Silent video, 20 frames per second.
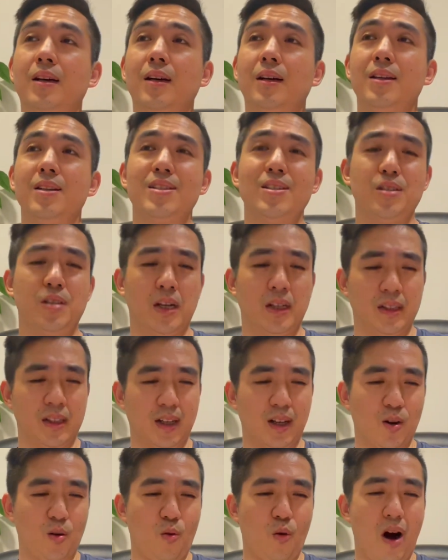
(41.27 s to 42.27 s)
以前那
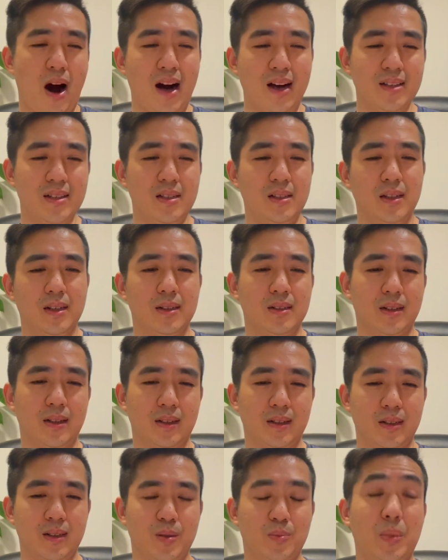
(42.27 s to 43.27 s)
个华裔的这
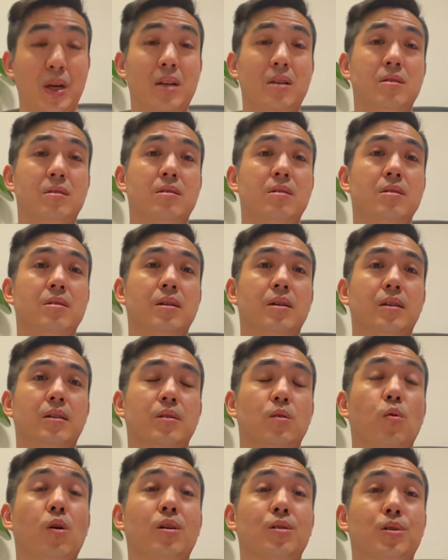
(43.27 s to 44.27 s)
个美籍的
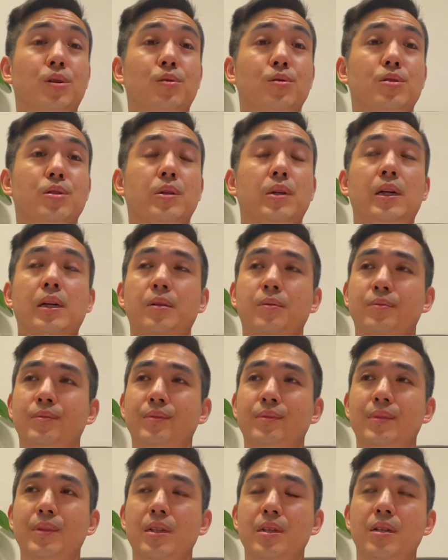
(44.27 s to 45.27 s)
网球手啊，
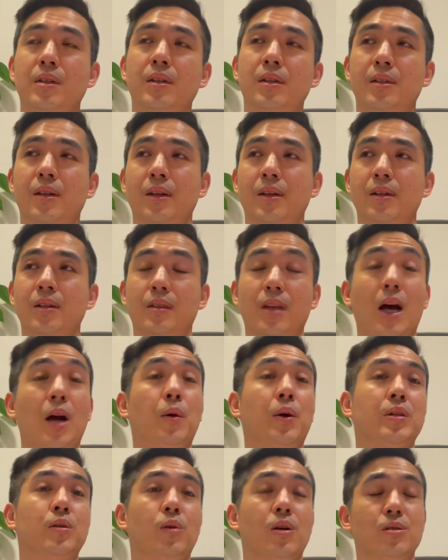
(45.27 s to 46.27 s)
一个这个台
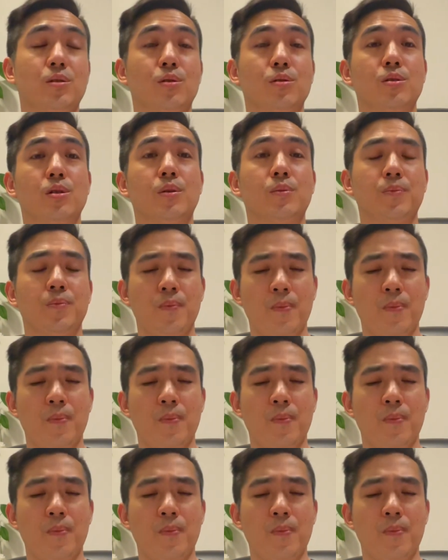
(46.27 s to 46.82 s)
湾的网球手。